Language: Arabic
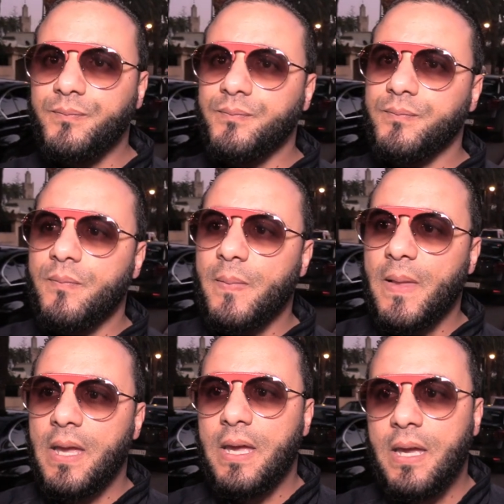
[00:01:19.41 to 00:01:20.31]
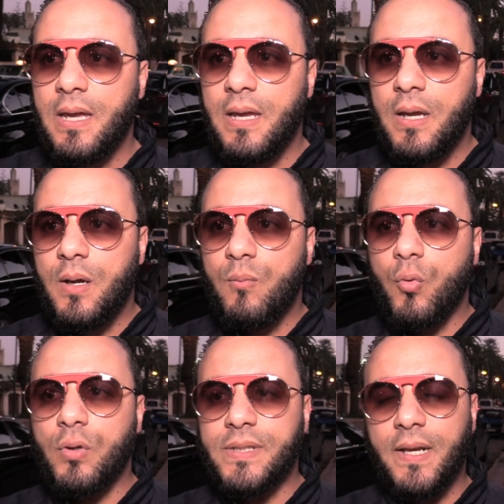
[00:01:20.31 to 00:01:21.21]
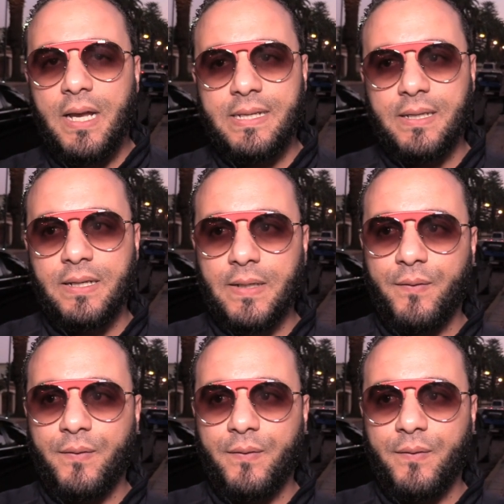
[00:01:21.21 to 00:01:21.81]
فاتت 2020 بكل صراحه سنه